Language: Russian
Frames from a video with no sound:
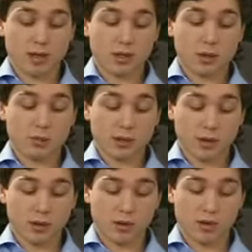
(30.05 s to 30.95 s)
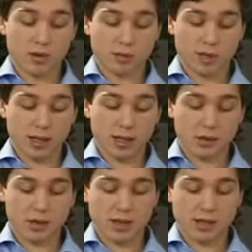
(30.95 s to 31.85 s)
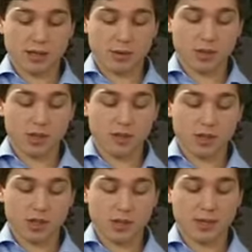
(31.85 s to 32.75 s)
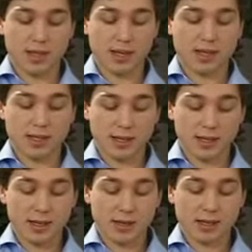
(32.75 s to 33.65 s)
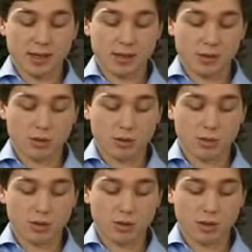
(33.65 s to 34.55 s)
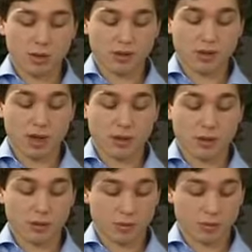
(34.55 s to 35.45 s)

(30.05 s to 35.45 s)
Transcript: Но беспокоюсь, что после такой лекции многие ваши семинаристы с радостью убегут в науку,